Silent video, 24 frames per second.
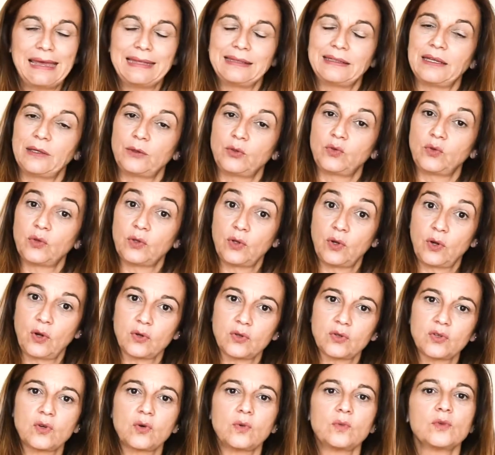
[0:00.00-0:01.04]
tanto a
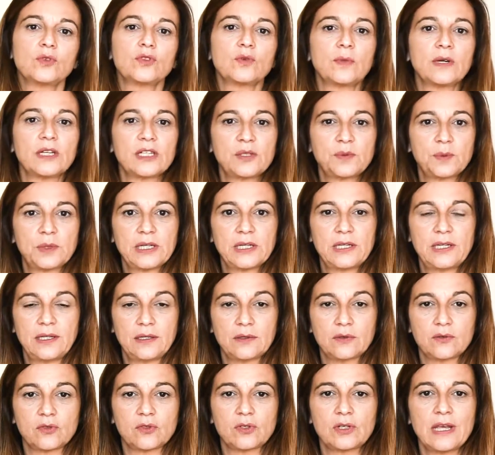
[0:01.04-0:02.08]
nós como os mais
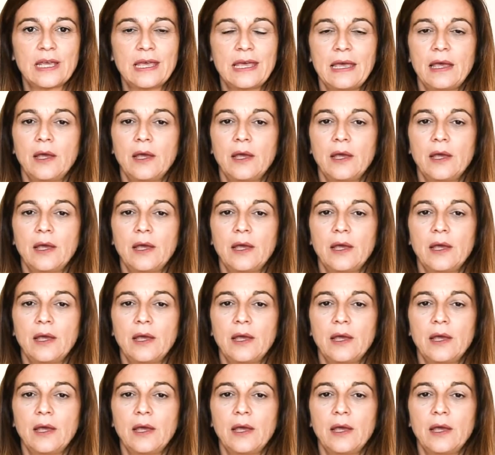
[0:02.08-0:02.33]
pequeninos.